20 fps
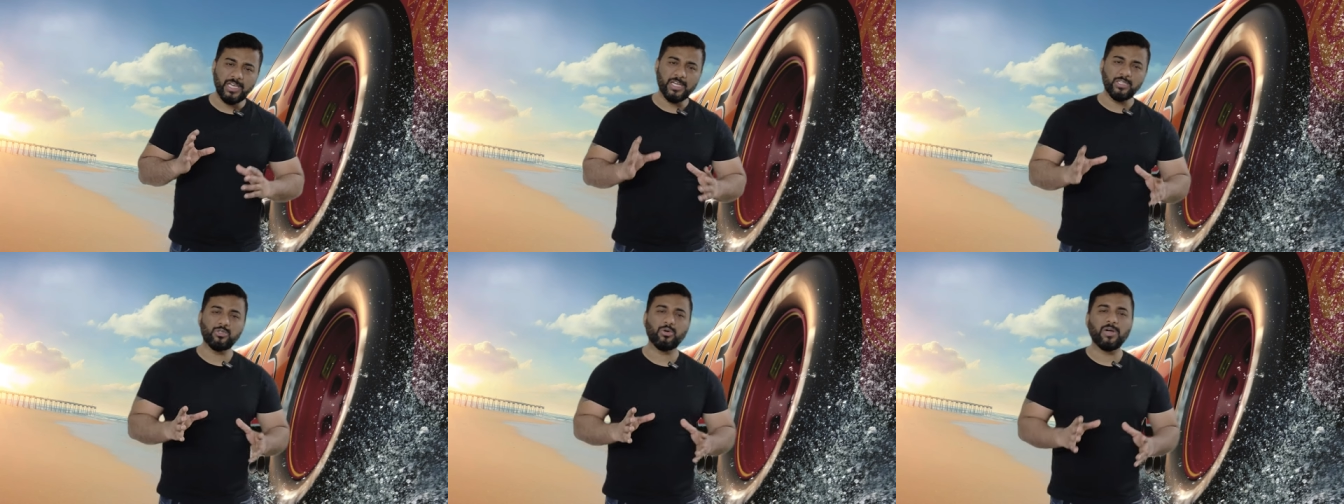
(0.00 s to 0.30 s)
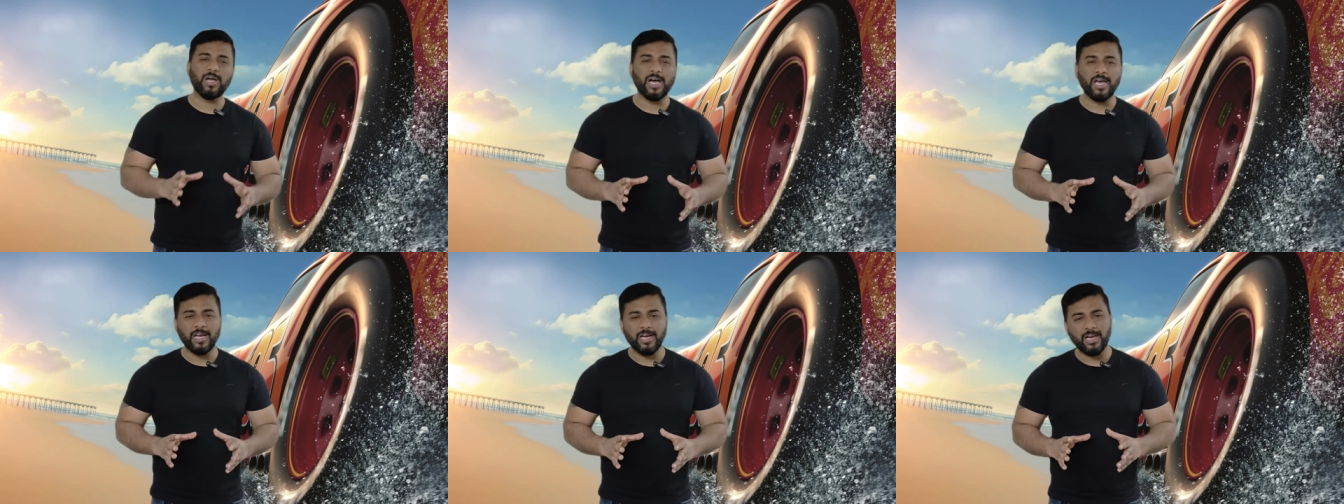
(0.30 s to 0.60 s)
ये
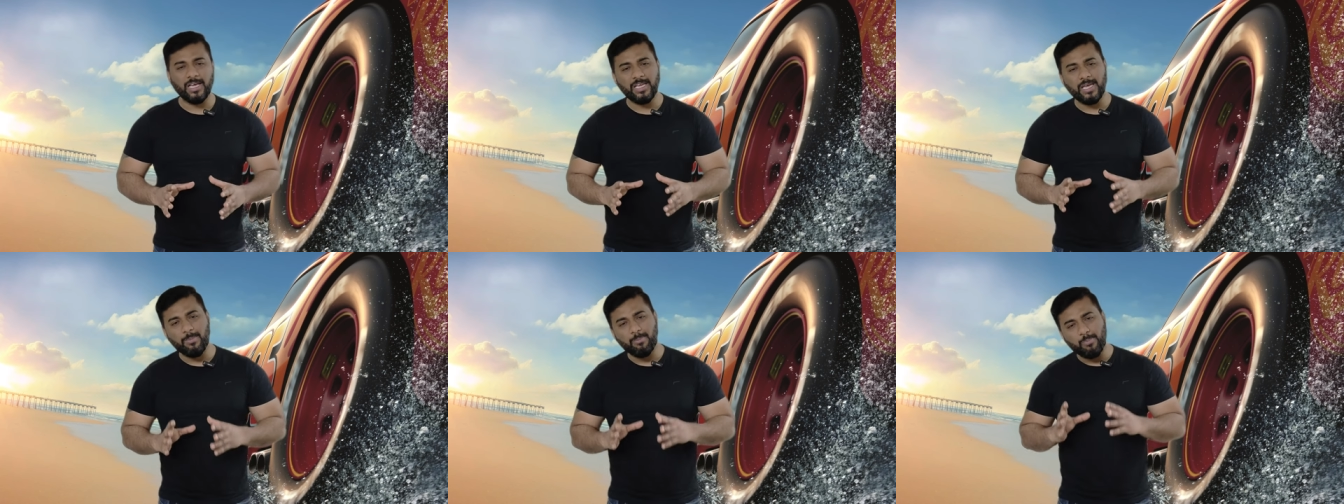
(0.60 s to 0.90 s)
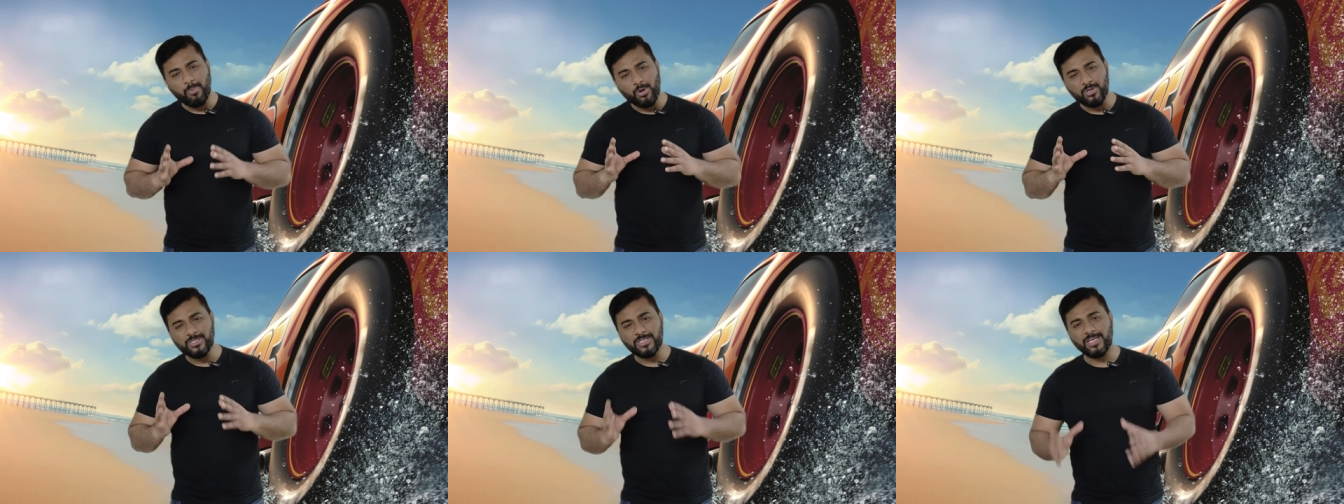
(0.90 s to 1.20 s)
जो कार है ना ये
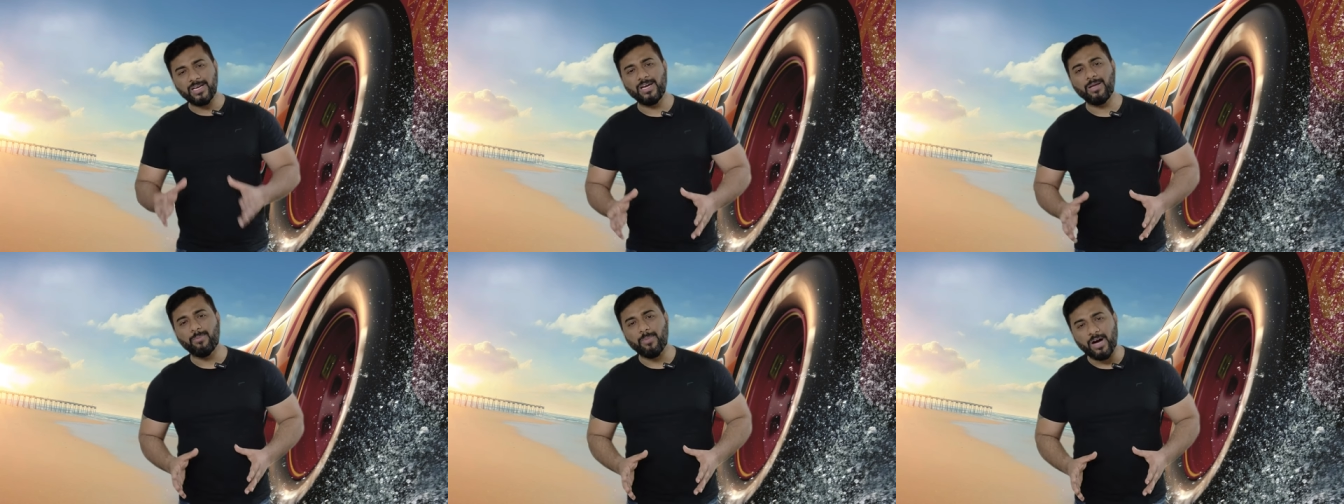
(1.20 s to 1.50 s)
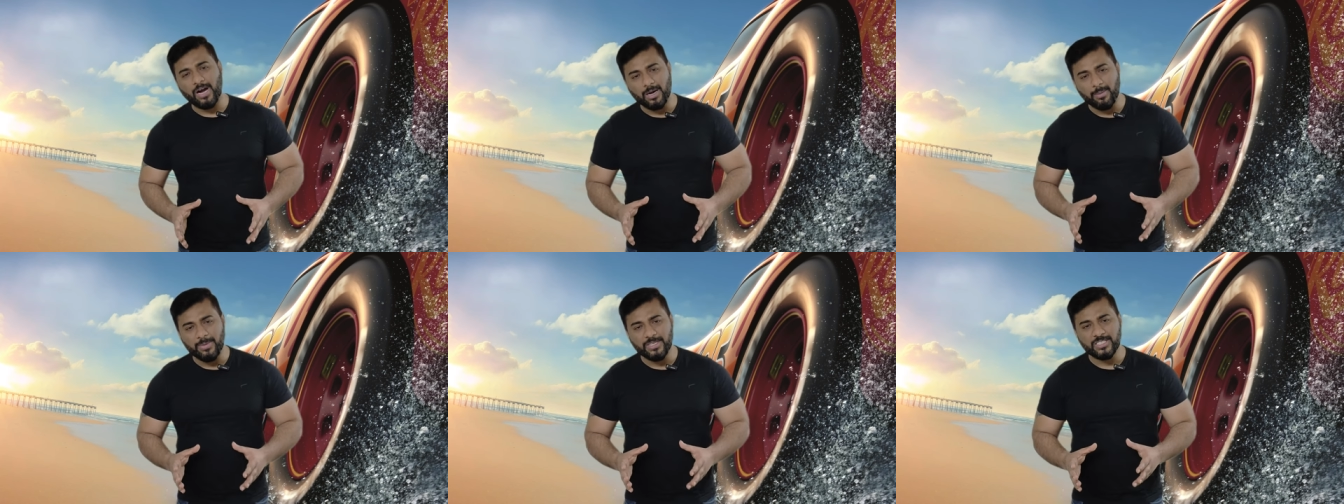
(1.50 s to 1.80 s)
बहुत ज़्यादा
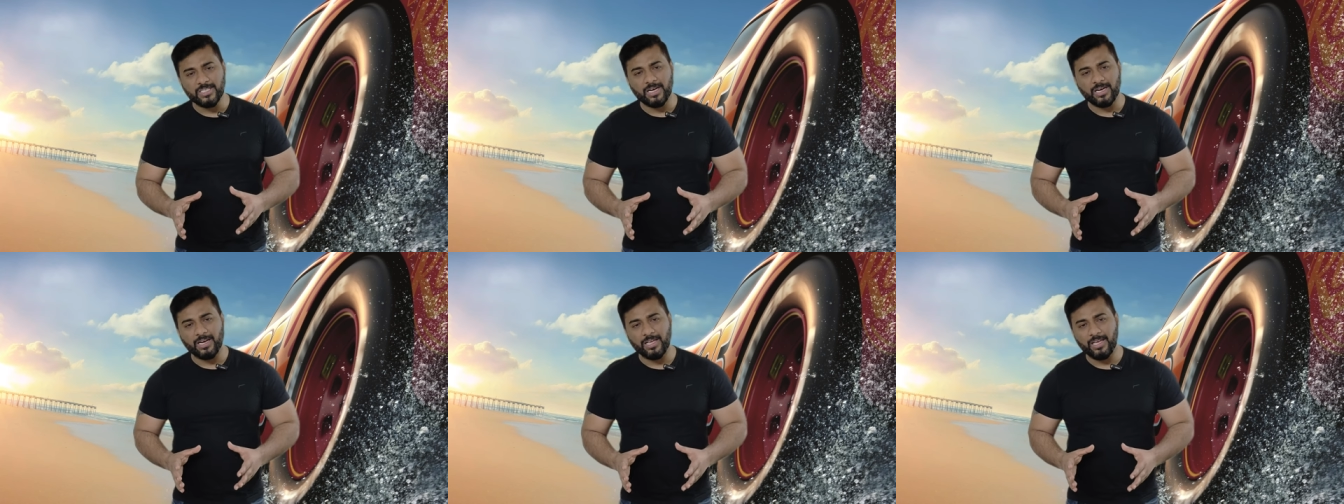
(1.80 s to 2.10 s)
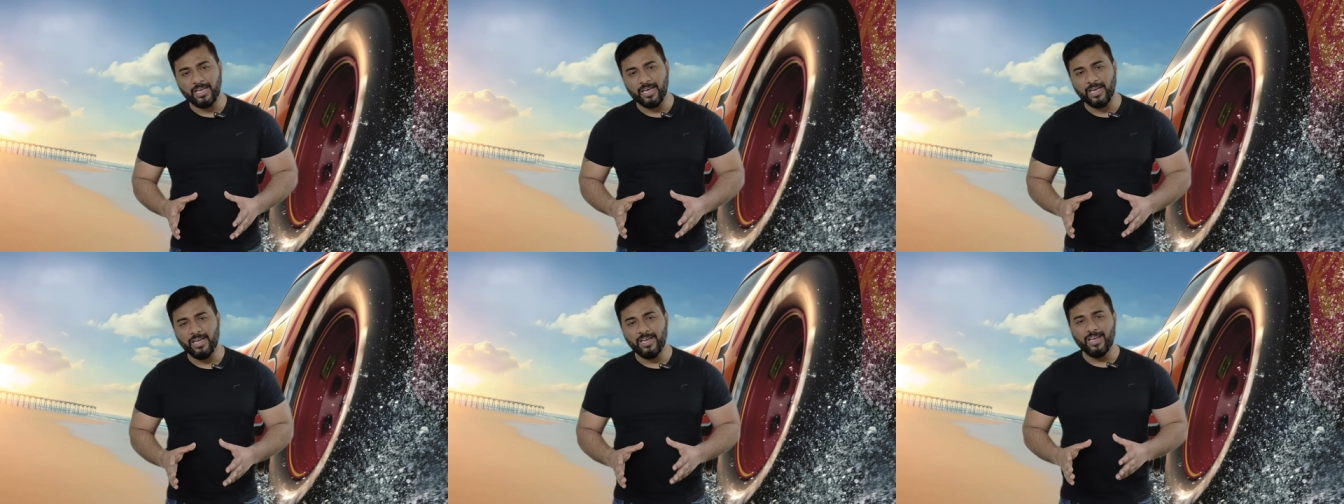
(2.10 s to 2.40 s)
डिमांड में चल
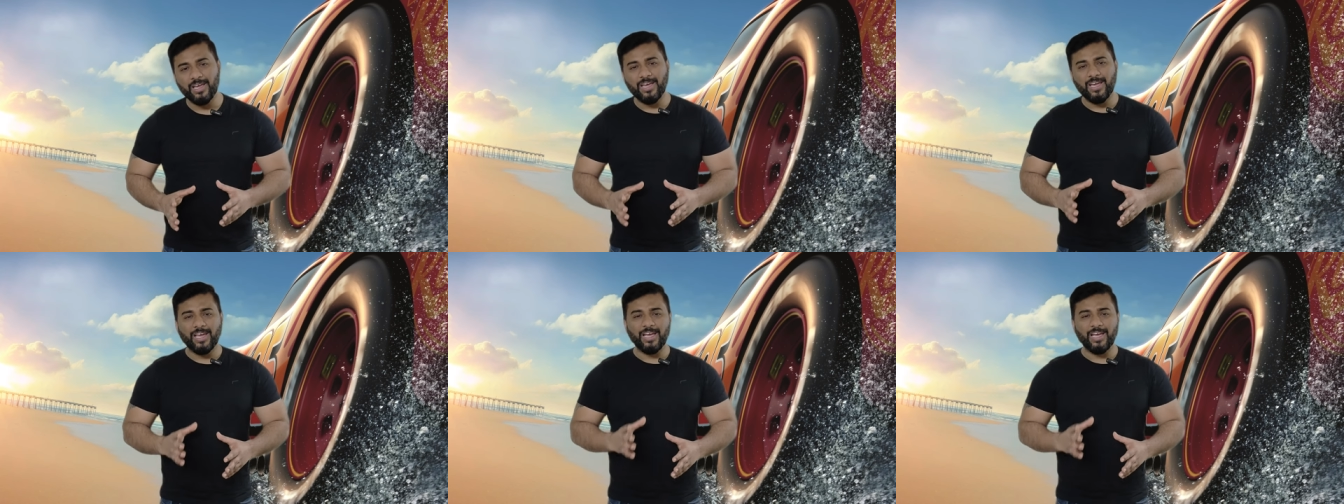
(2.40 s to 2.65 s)
रही है